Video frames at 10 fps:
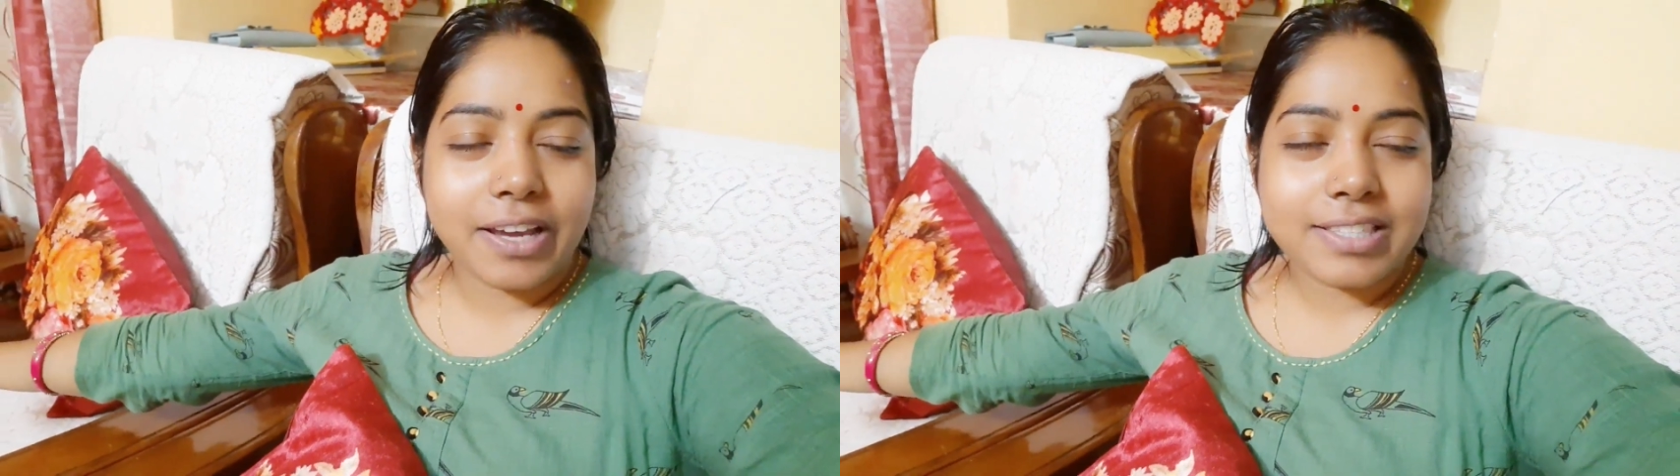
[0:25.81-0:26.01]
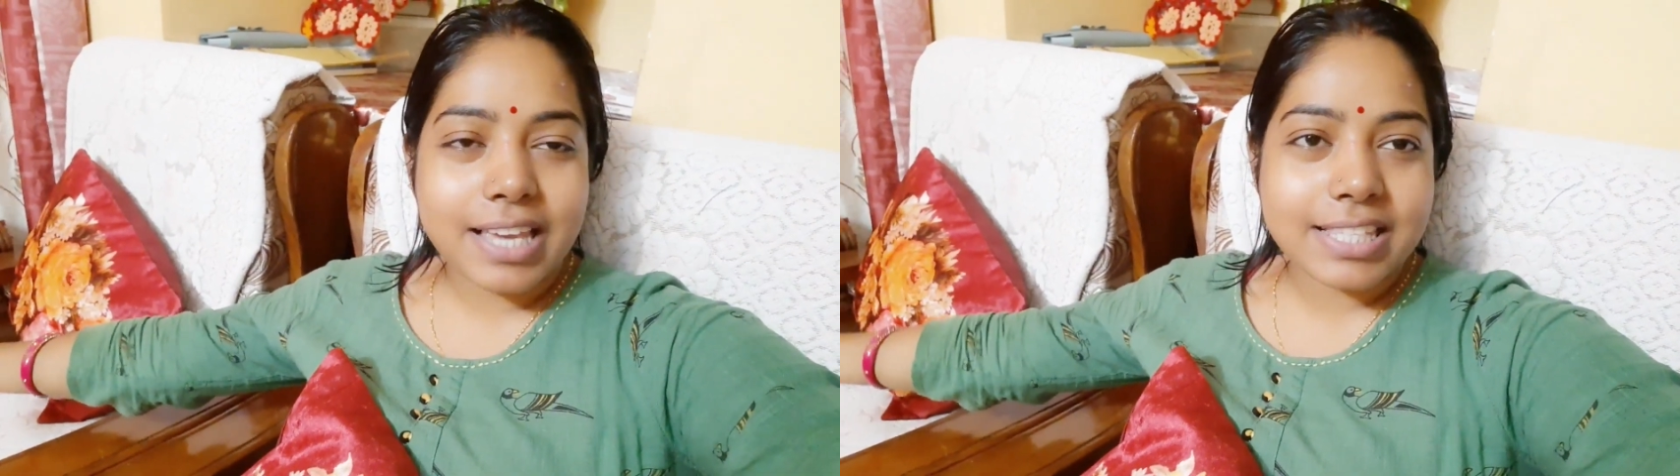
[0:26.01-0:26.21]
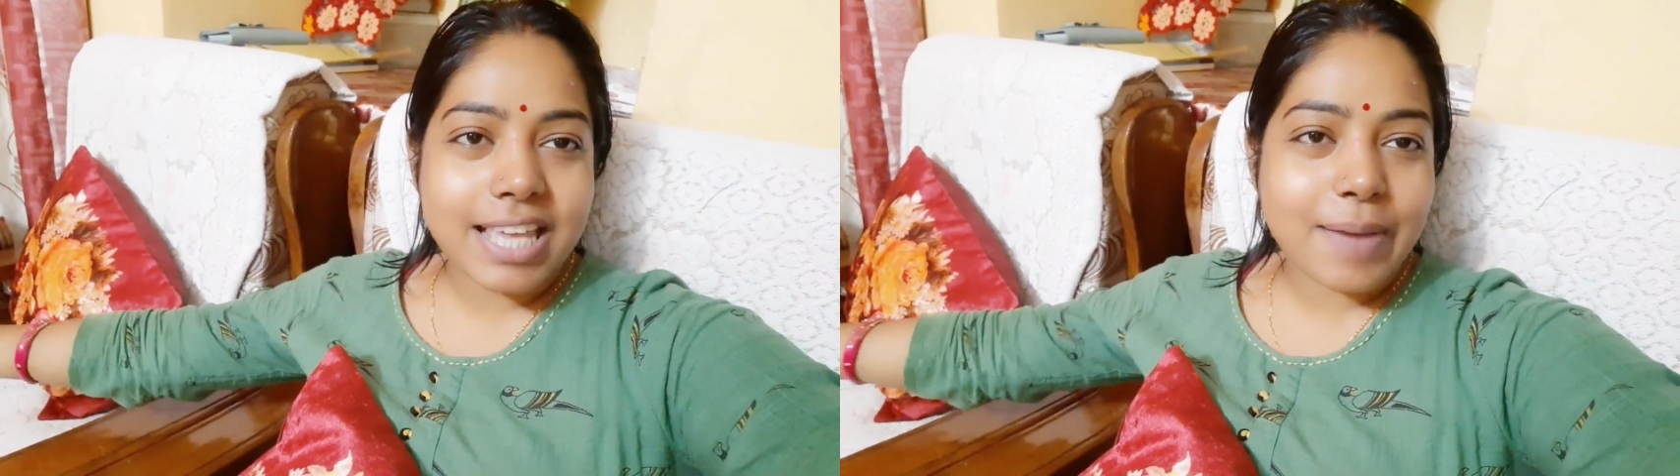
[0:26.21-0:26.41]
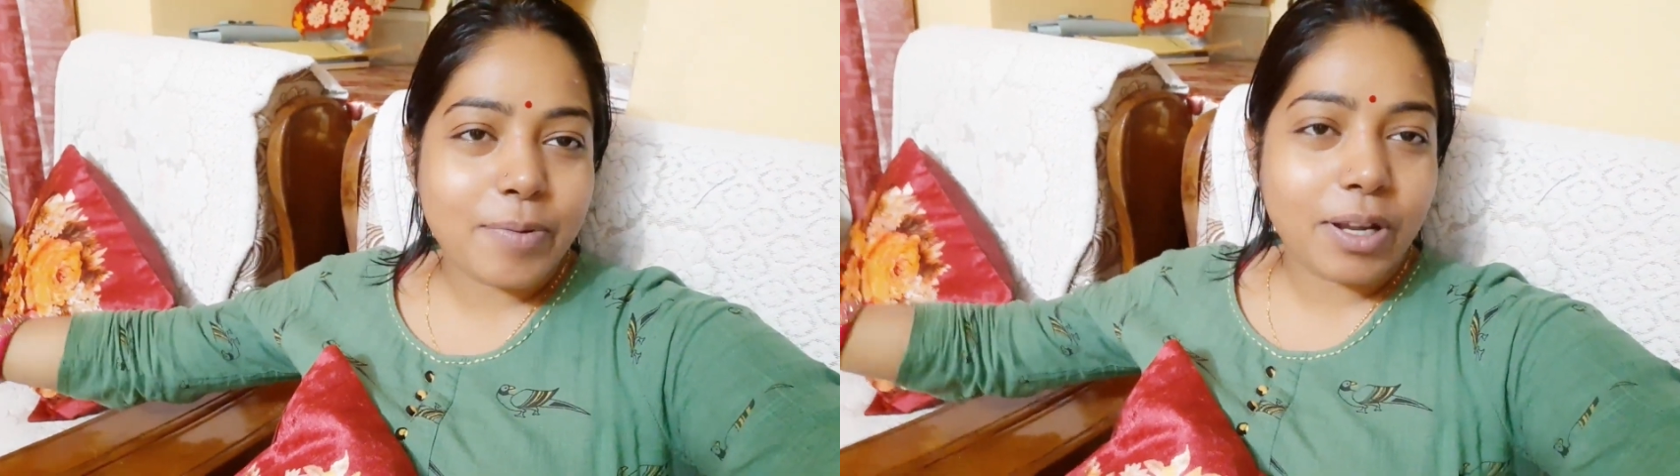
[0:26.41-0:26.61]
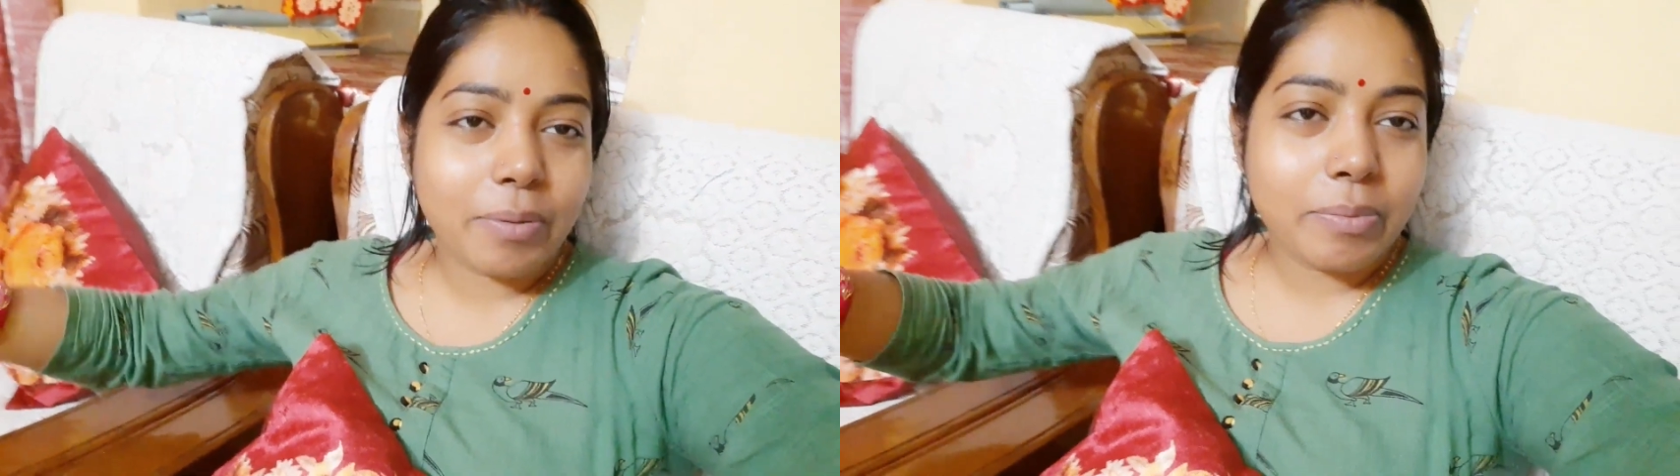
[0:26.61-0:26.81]
आइज कैसे हैं
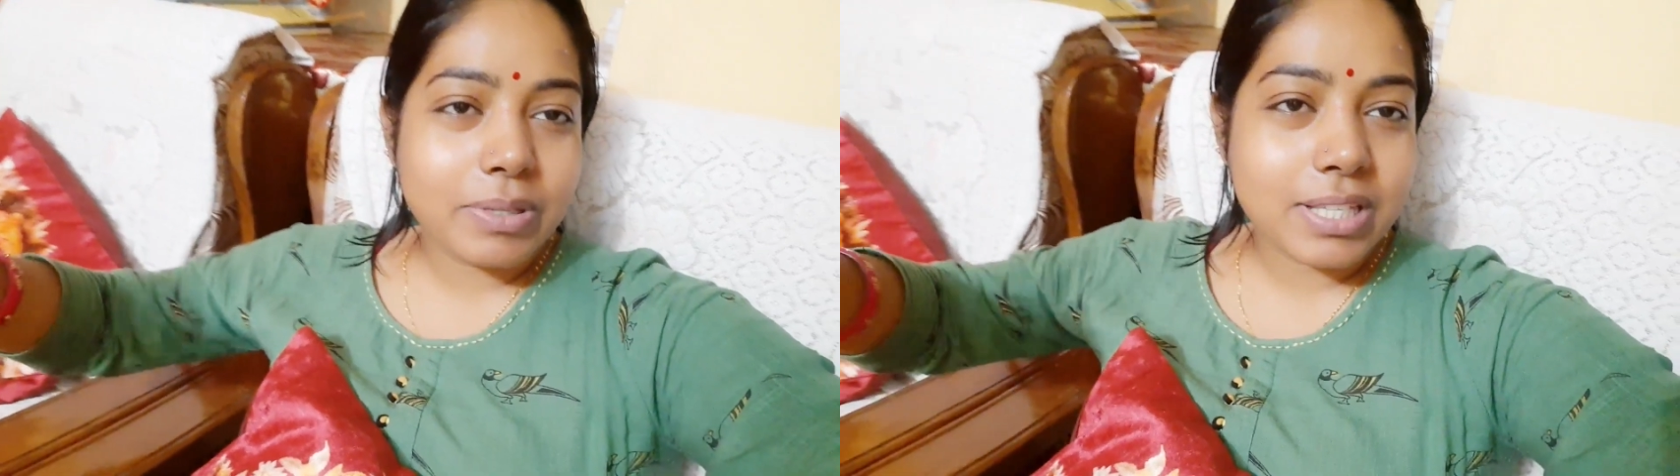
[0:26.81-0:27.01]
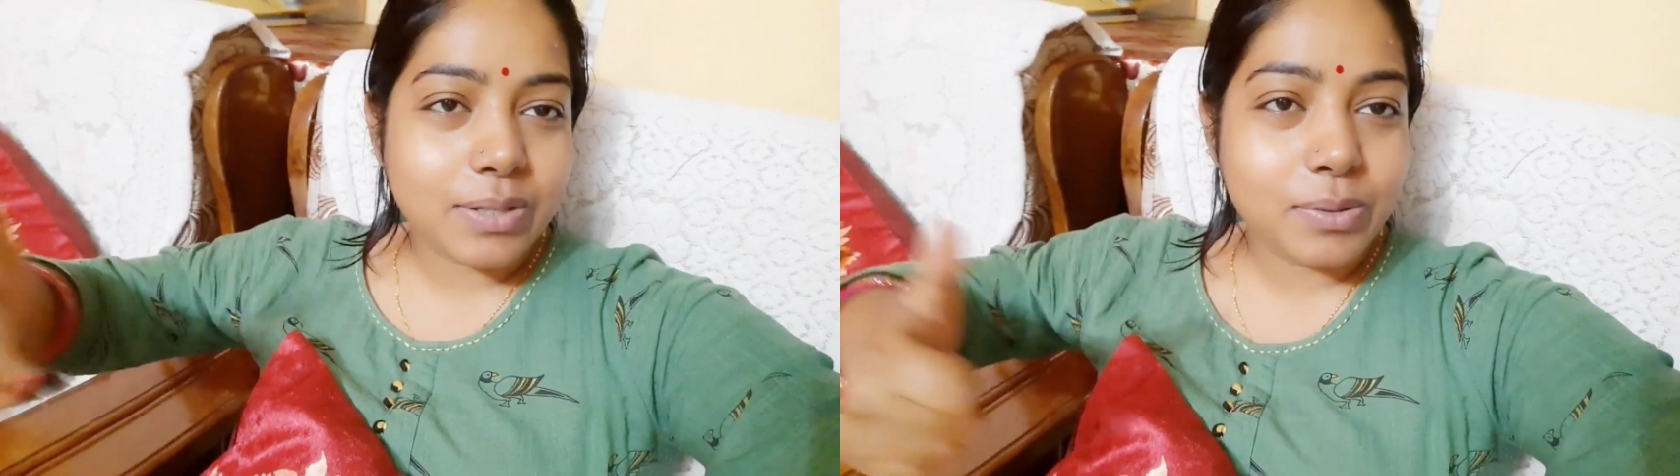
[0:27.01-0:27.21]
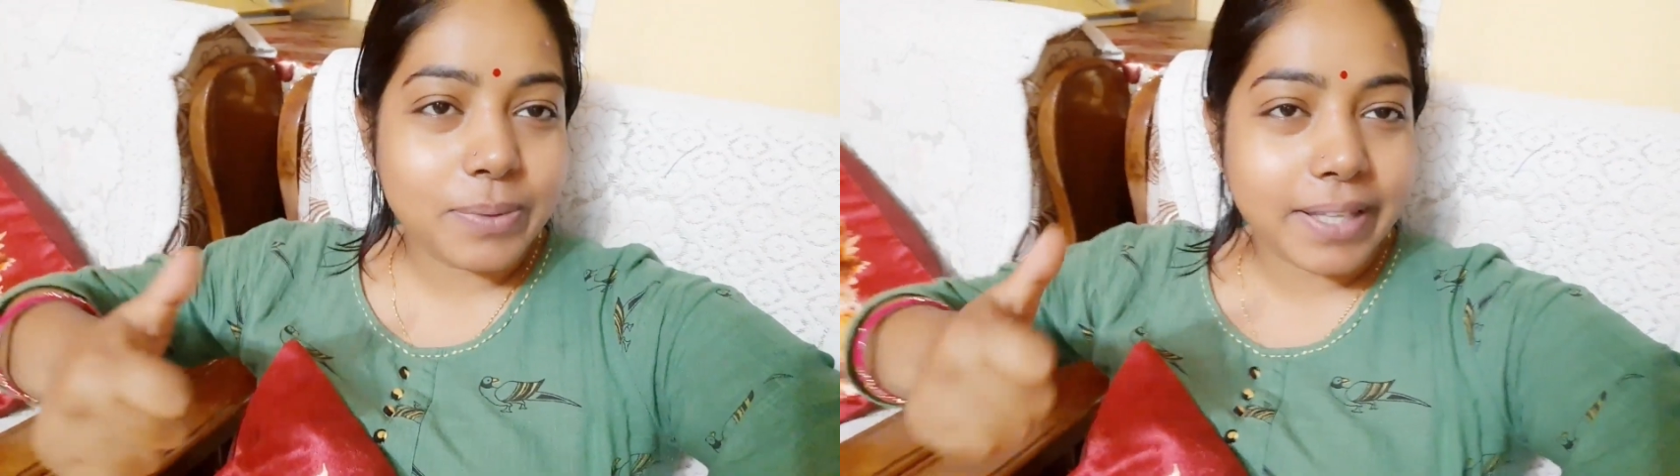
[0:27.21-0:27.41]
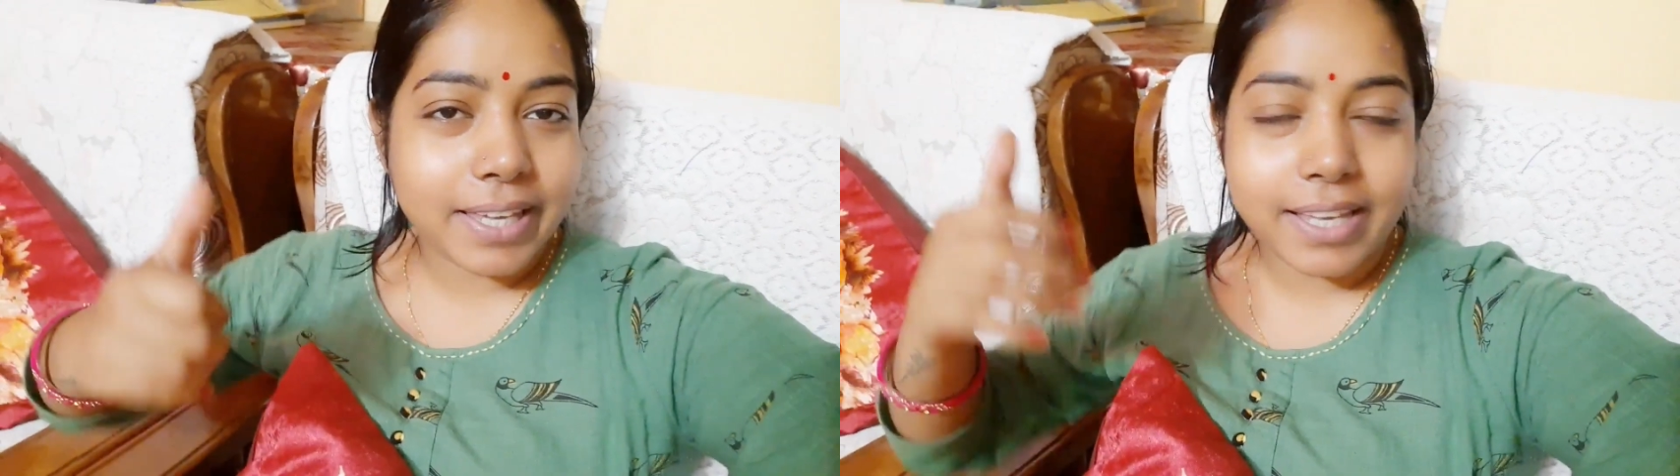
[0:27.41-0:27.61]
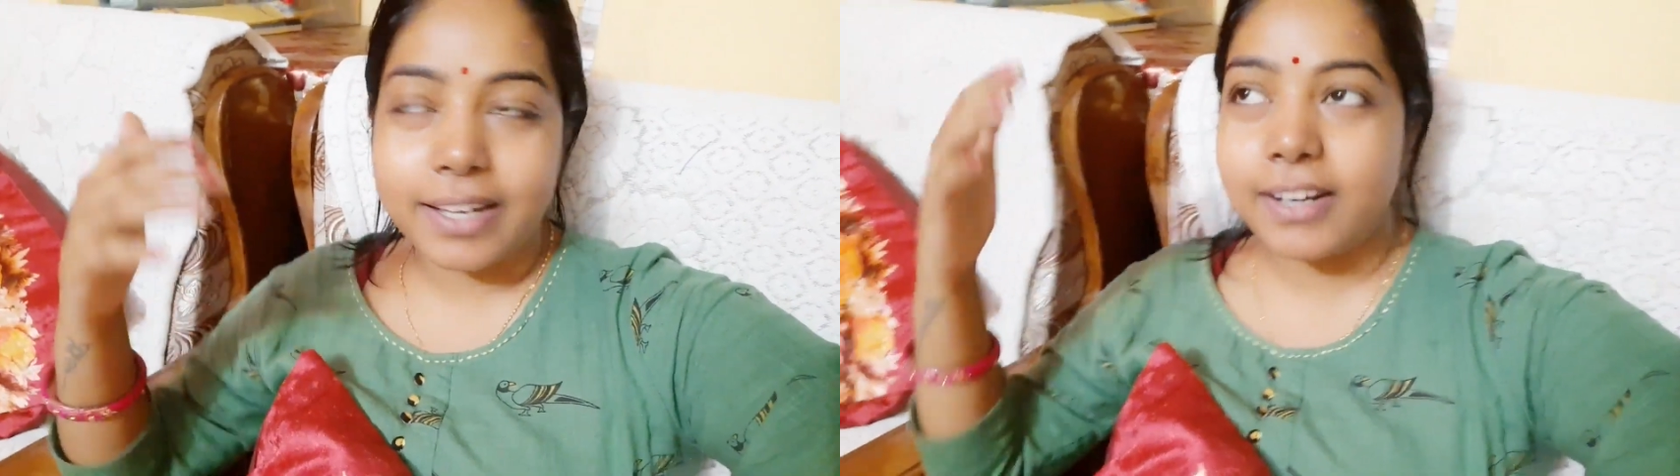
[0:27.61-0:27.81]
आप लोग कमेंट में ज़रूर
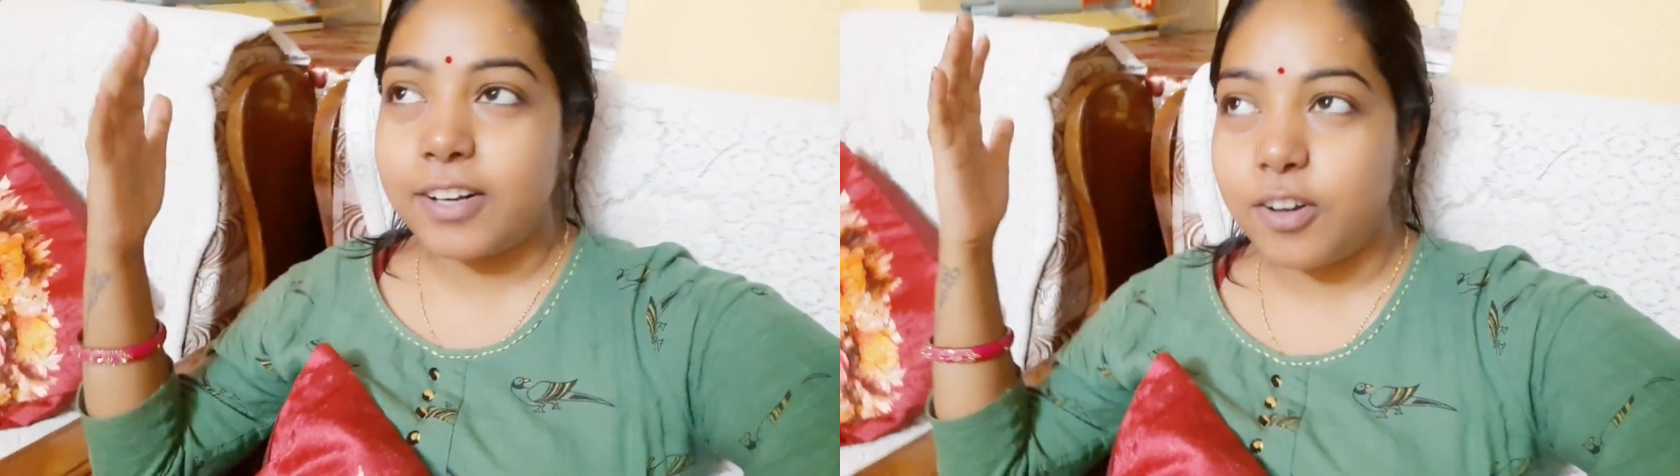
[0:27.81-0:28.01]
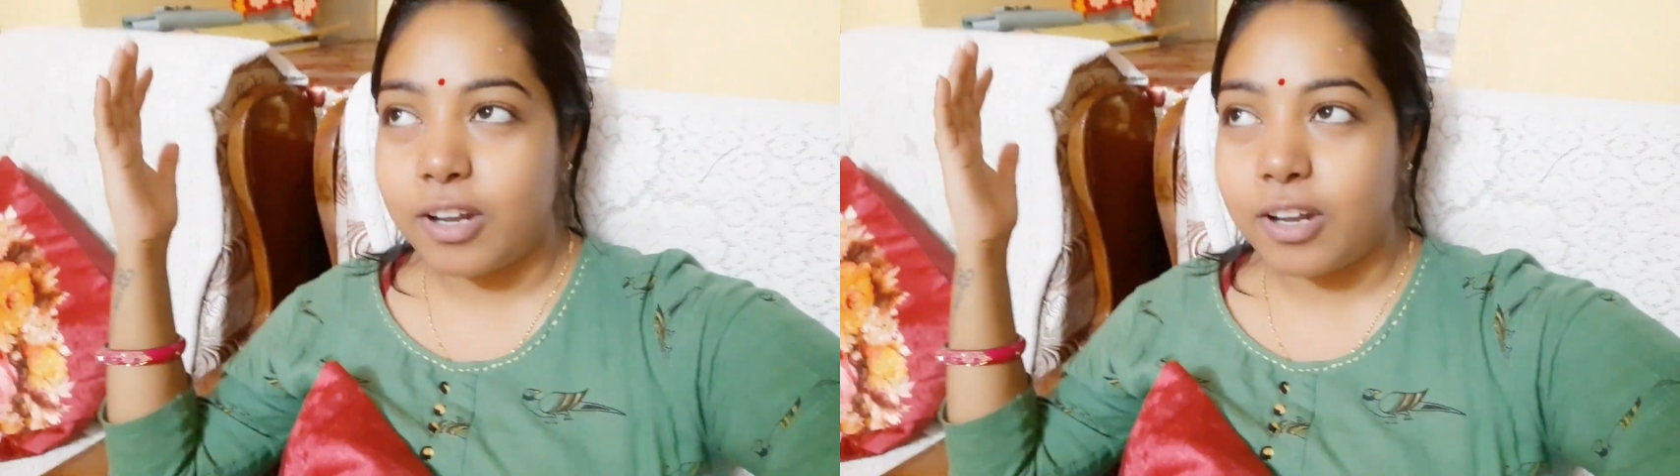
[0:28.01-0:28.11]
बताइएगा